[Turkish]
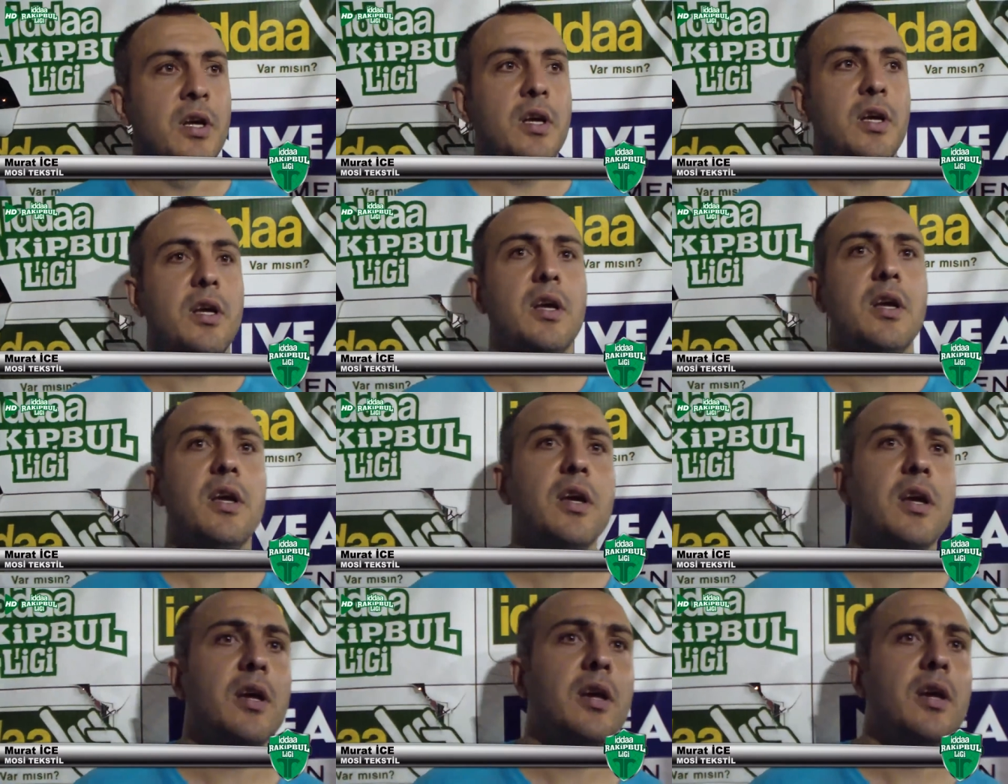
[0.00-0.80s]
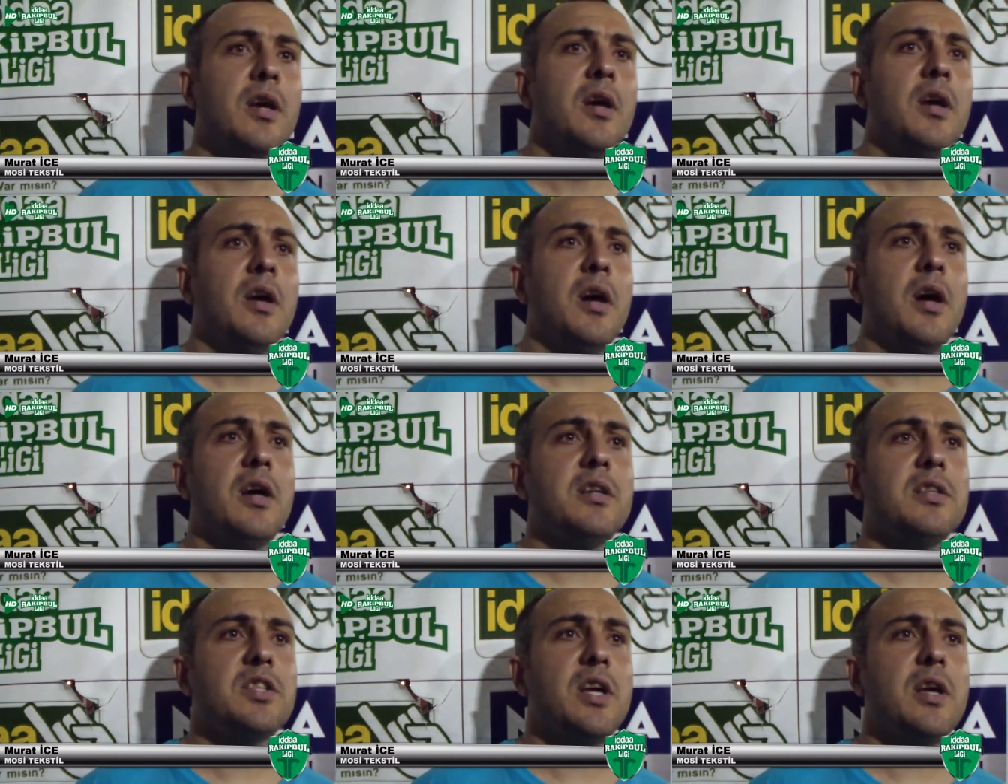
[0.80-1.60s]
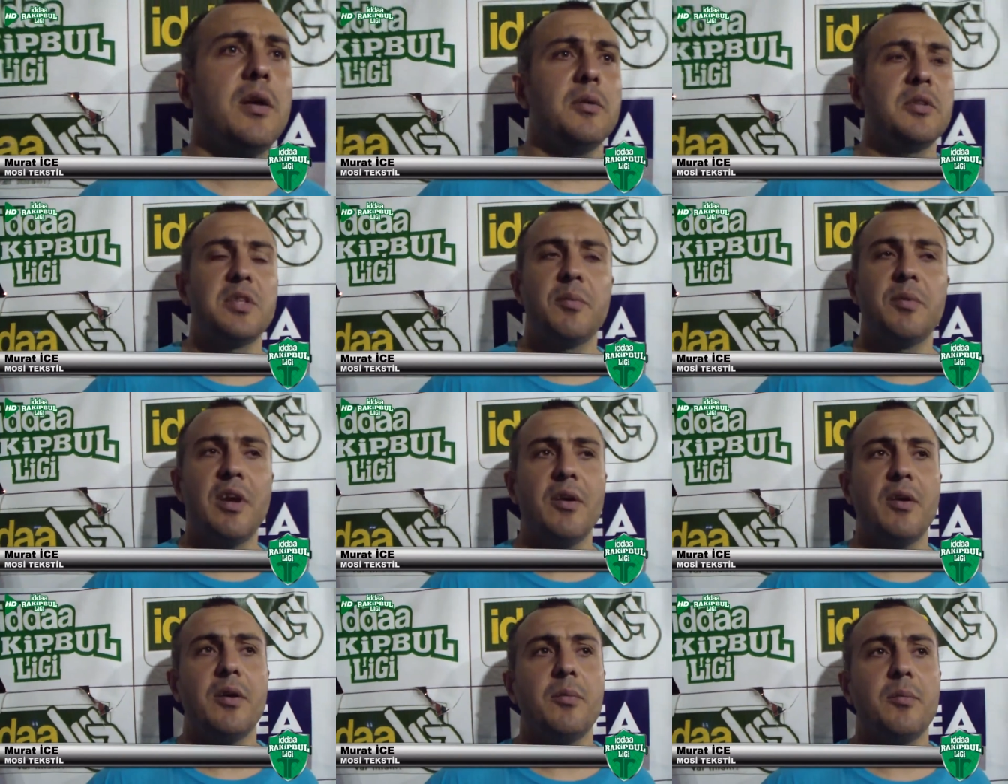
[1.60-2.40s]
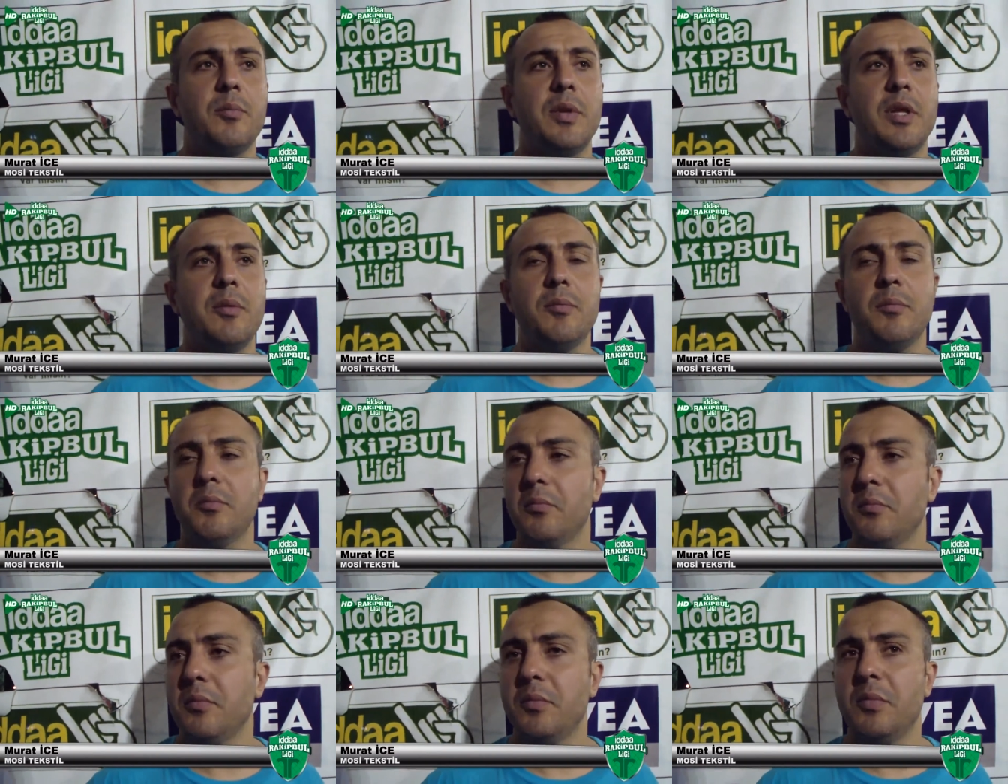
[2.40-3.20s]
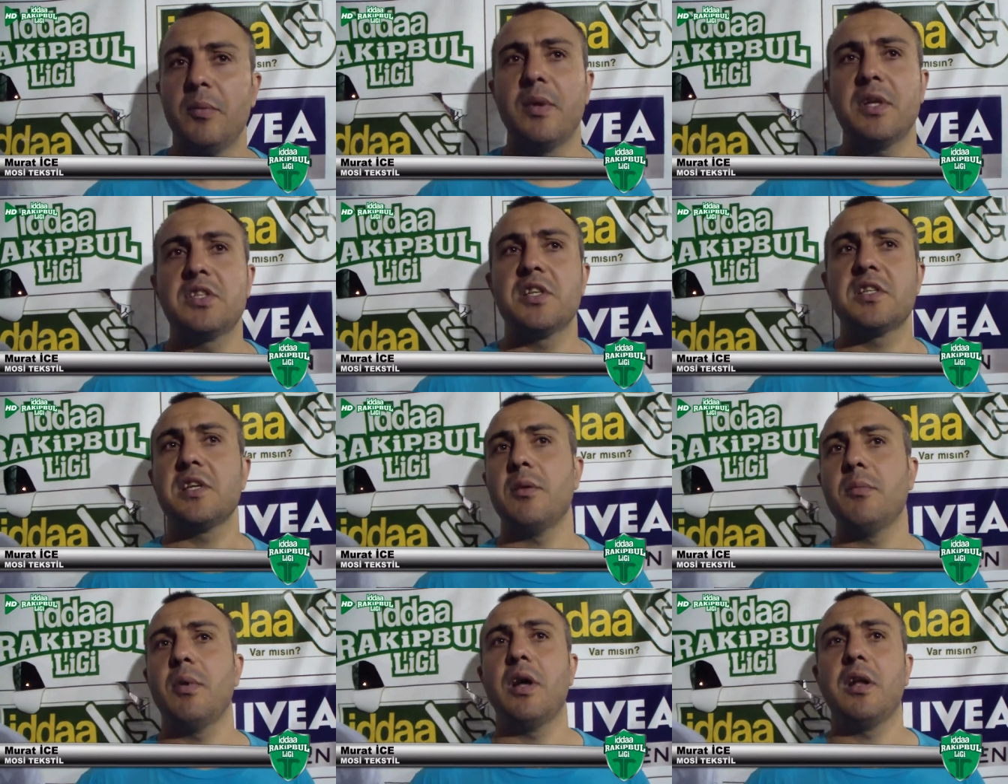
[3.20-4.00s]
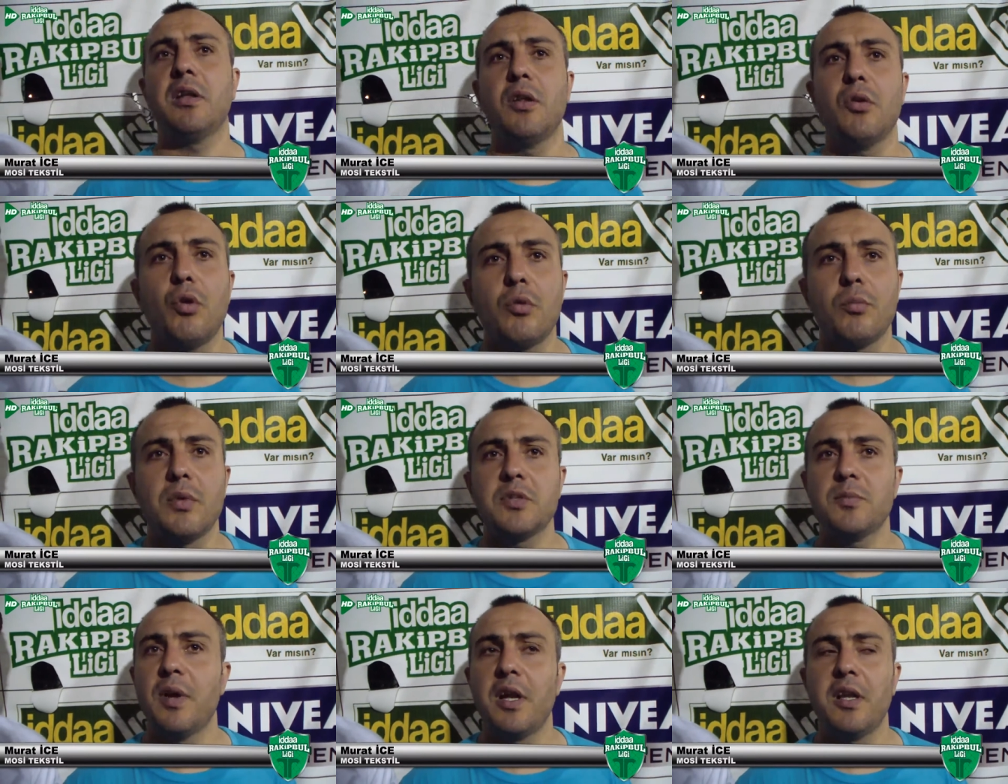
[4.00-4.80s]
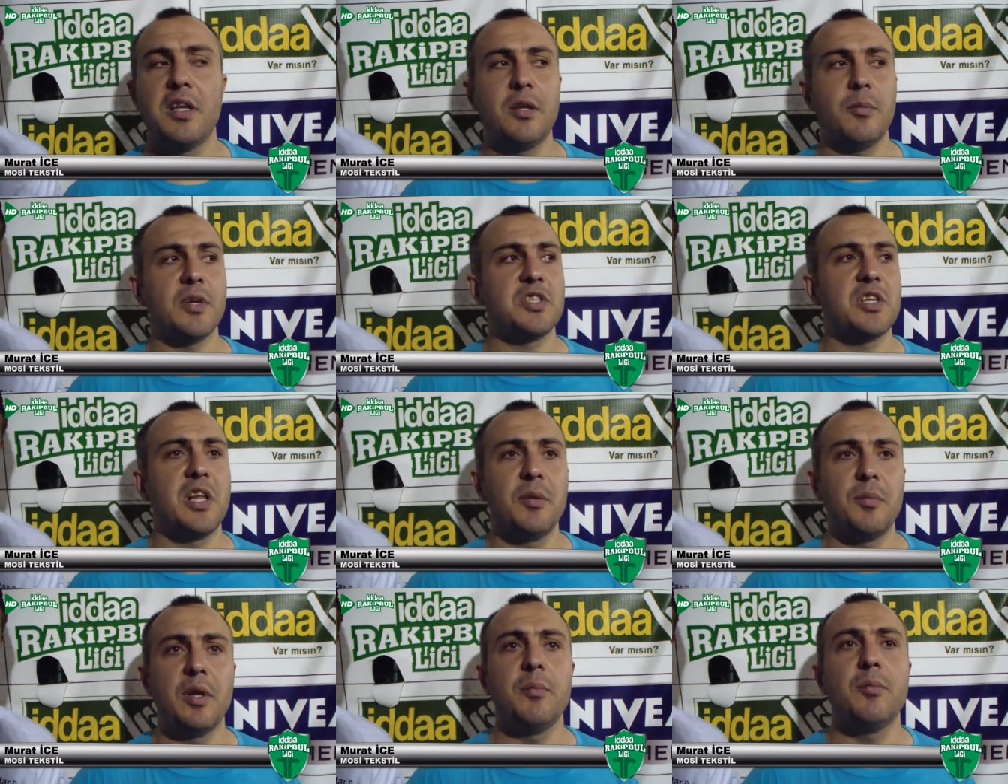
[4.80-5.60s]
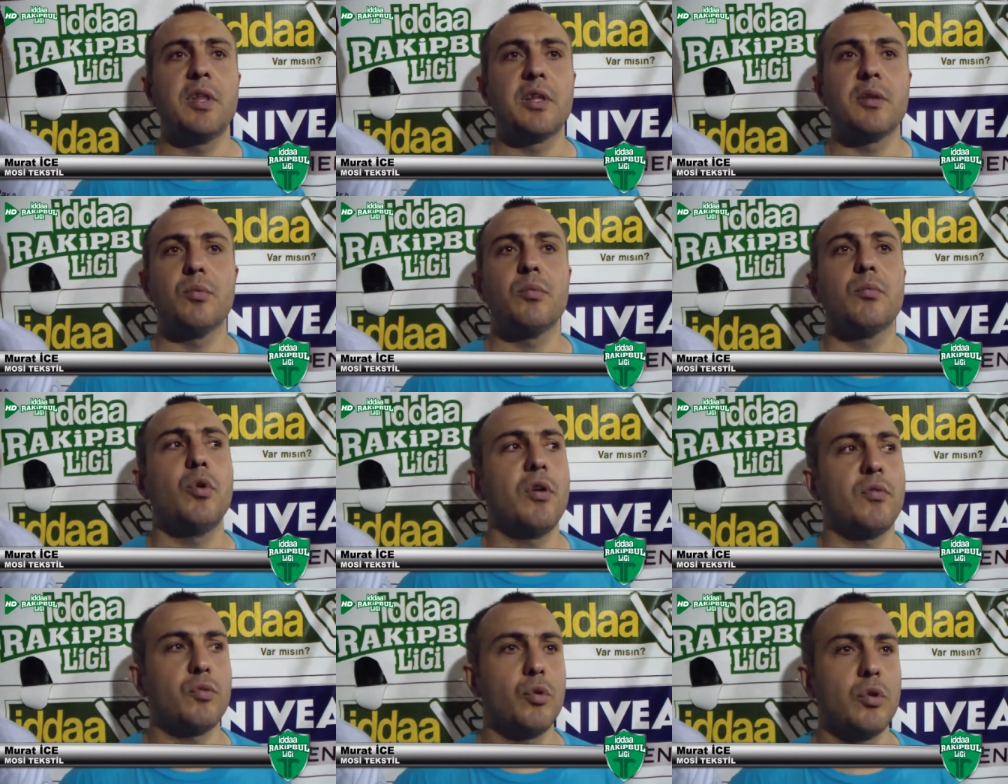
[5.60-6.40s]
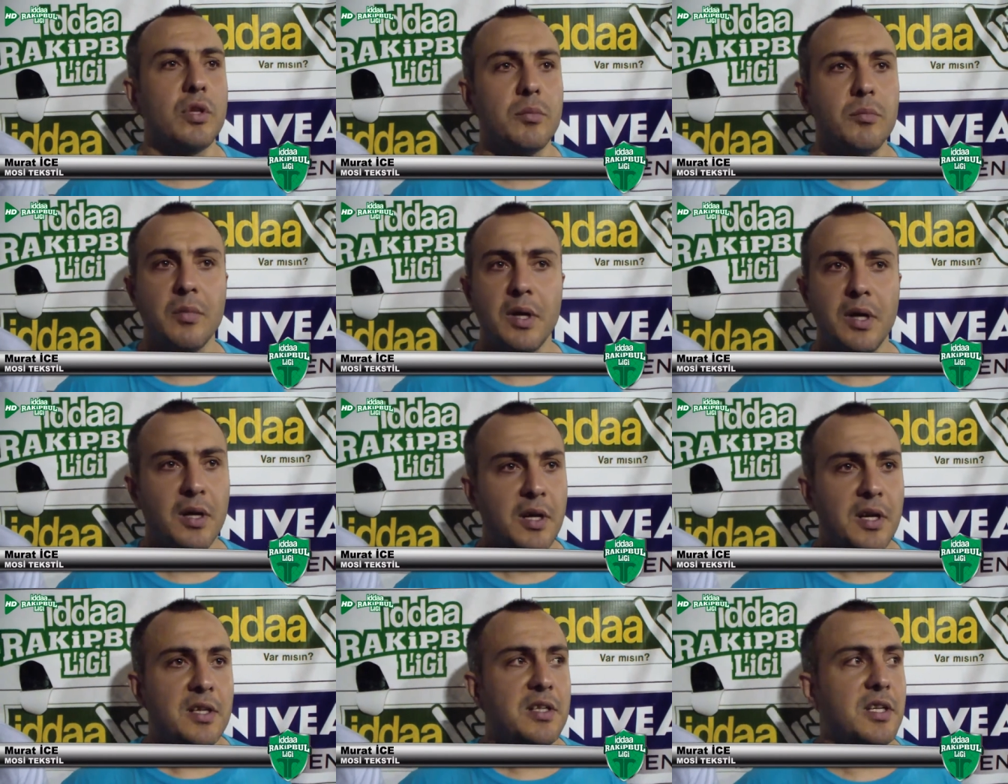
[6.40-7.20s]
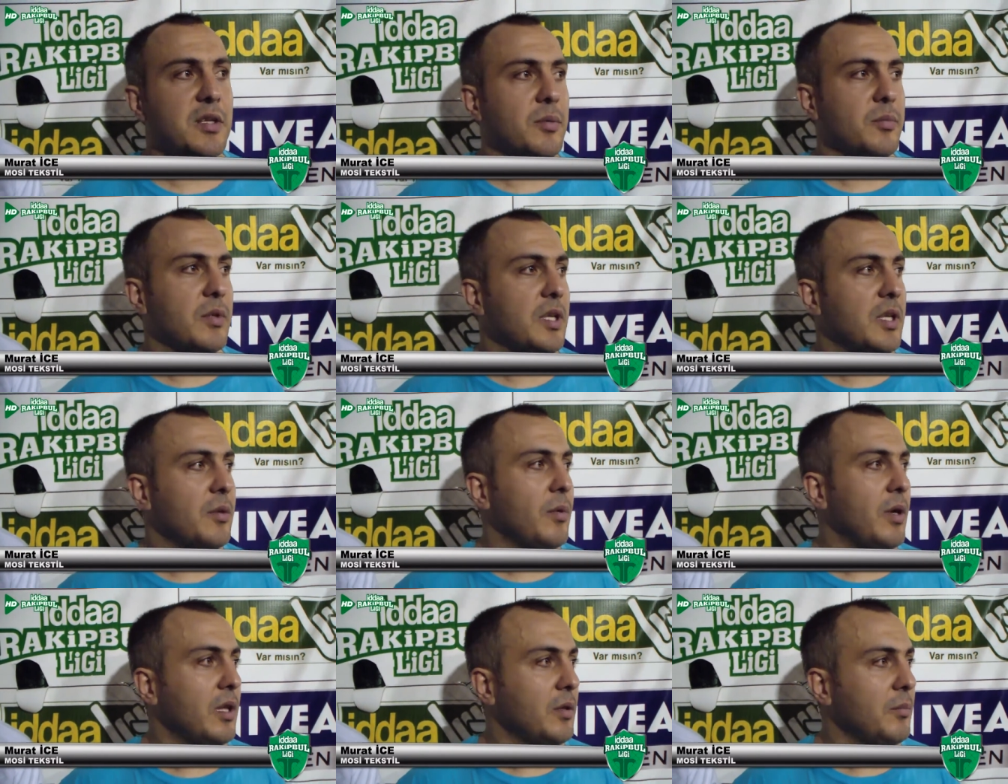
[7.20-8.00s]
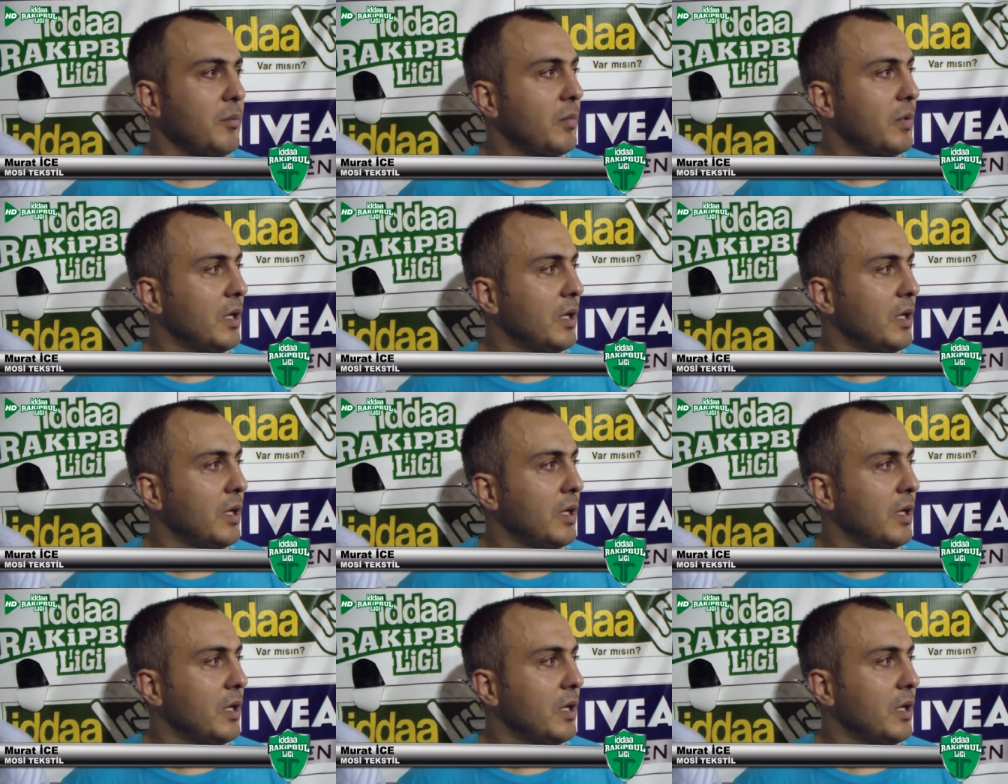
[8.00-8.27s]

Ee, Ayrıca işte bir, benim bir maç cezam, Bahrin'de dört maç, Bahrin iki maç kaldı. Benim bitti bu hafta oynadım. Takımda yerim aldım.